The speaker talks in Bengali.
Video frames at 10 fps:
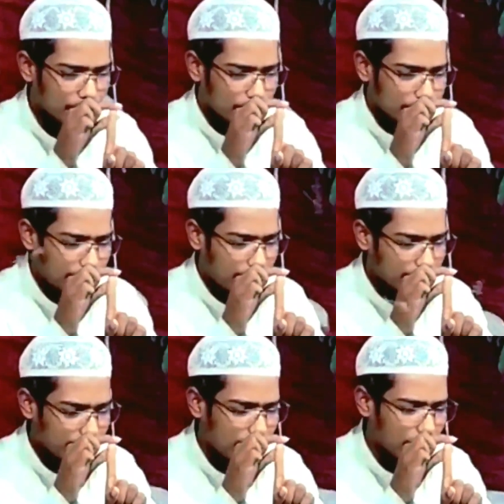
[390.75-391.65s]
যারা
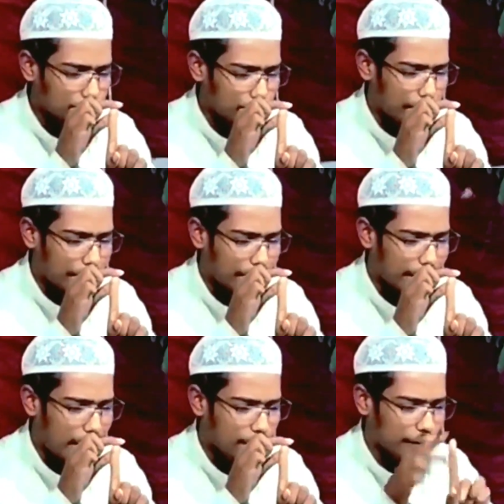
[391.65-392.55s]
সালাত পড়ে না এরা
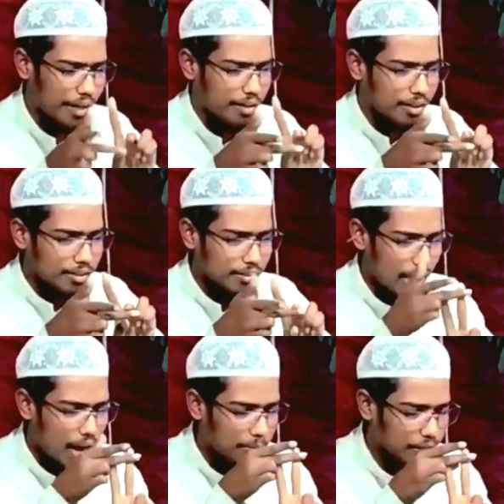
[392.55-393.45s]
কাফের
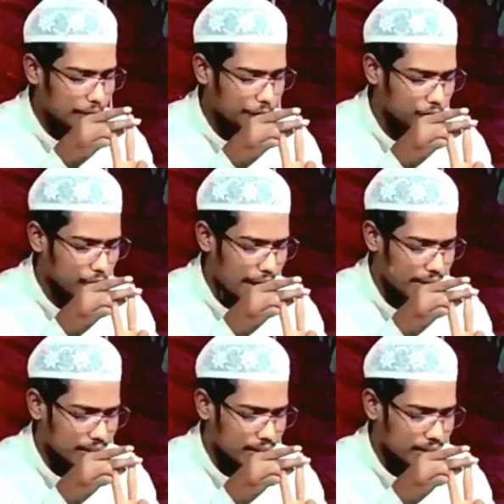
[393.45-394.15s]
সাহাবীদের ফতোয়ায়